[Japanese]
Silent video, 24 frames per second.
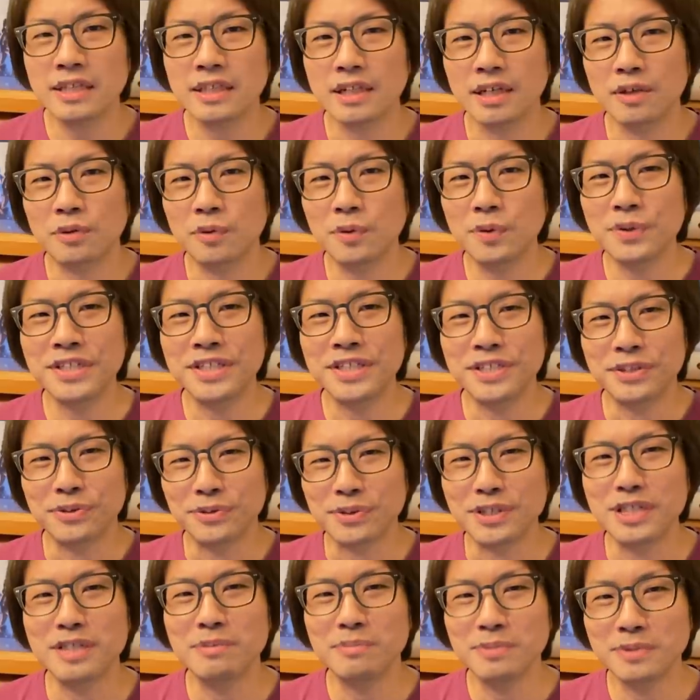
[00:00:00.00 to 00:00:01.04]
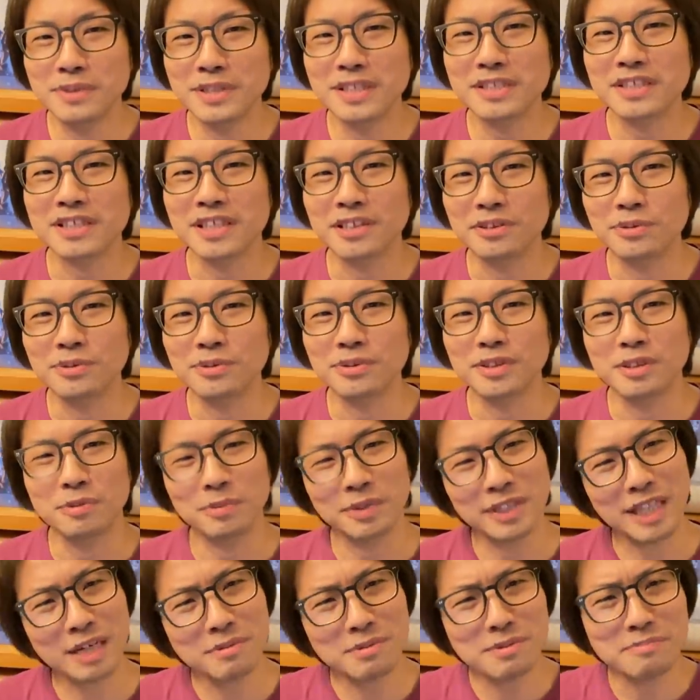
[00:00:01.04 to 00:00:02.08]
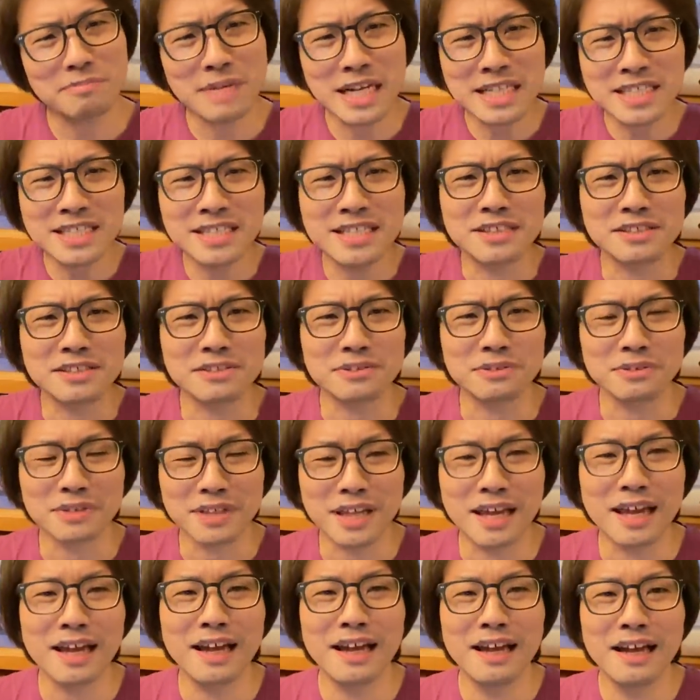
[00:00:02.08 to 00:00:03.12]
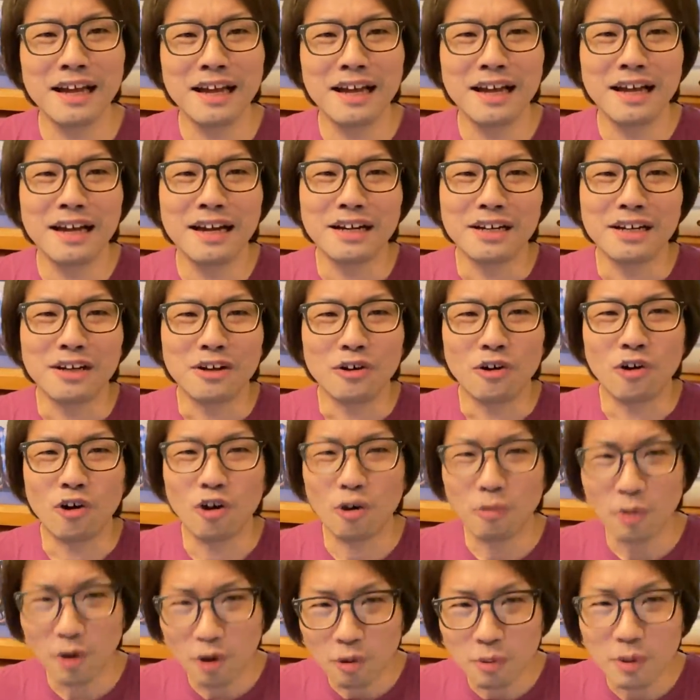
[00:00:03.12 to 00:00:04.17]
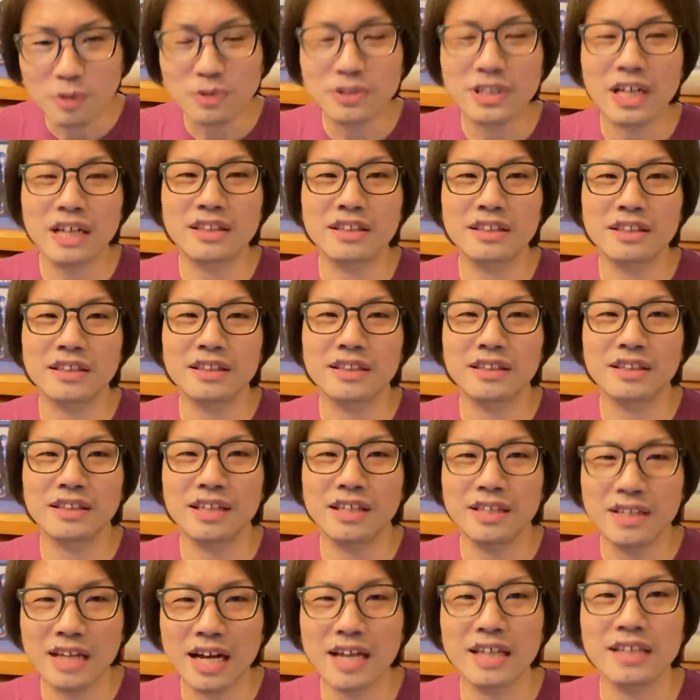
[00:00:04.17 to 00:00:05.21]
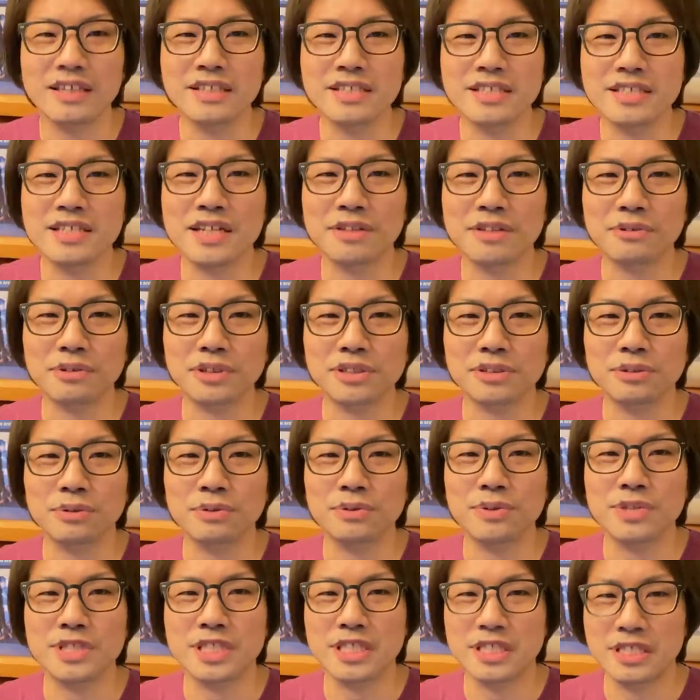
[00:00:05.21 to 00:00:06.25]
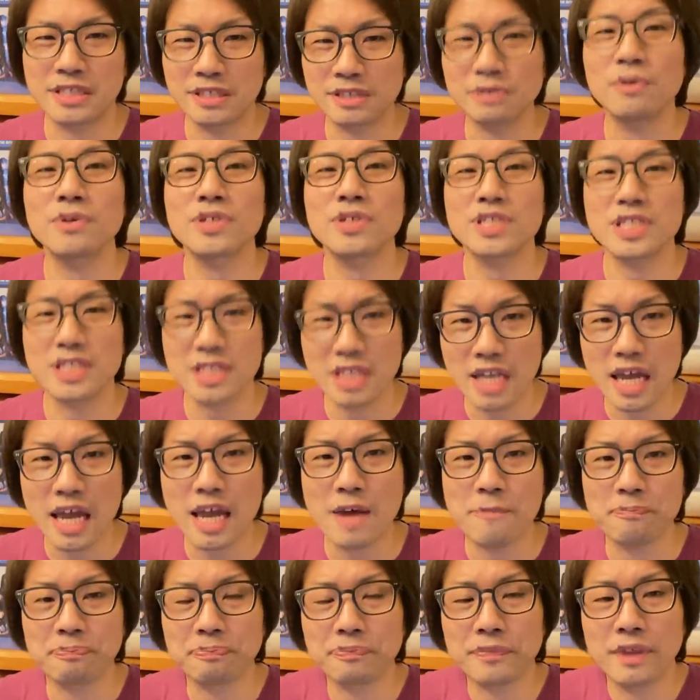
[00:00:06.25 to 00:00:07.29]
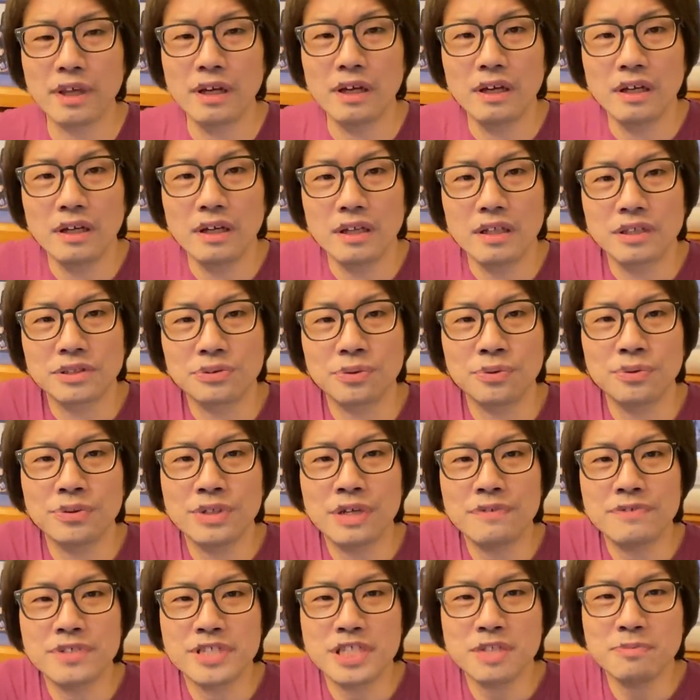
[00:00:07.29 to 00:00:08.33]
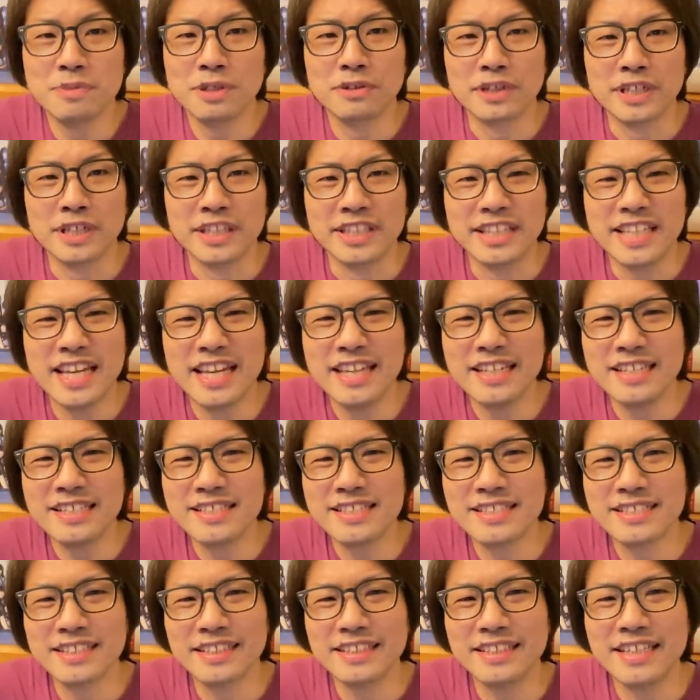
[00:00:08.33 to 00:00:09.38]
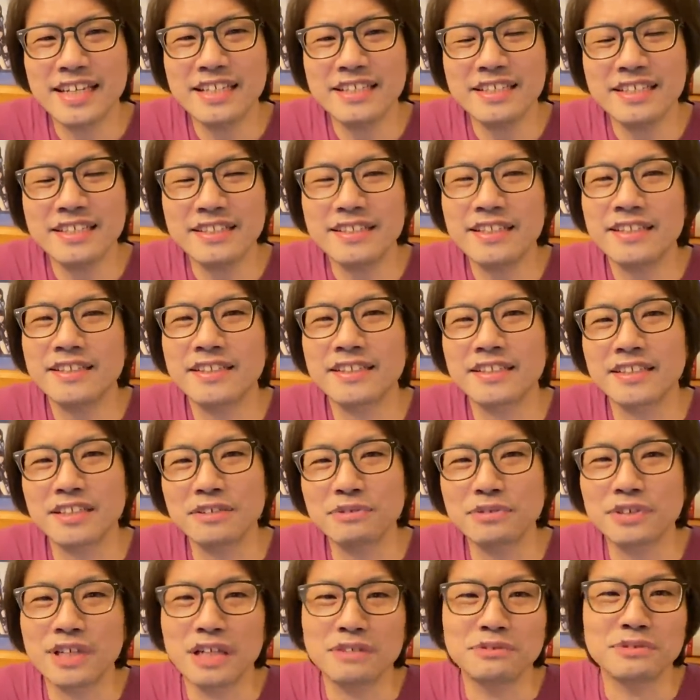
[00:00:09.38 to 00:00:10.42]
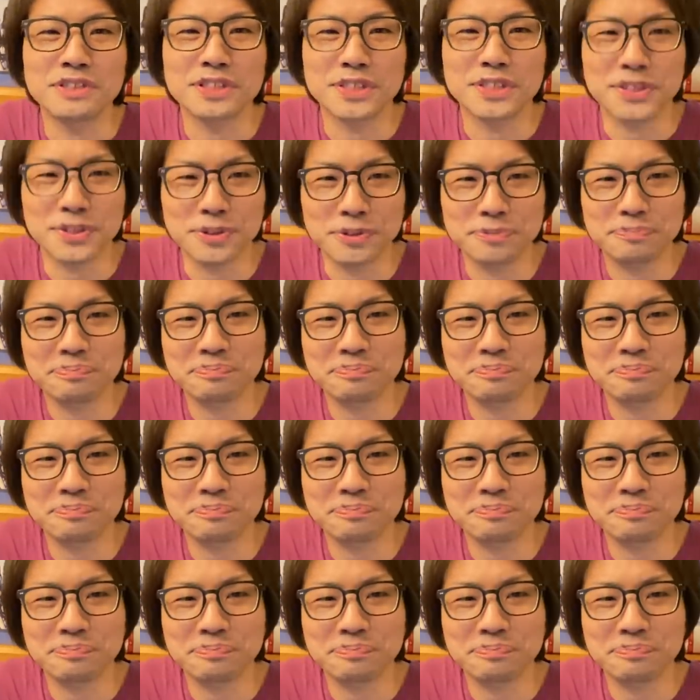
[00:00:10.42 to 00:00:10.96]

かん、本人の言い分ですけど、でも多分マジなんですよね。ほぼほぼ歌ってないいちねんとか過ごし、過ごして、そういう エフシー イベントはね、ねんいちかねんに出てきて歌うんですよ。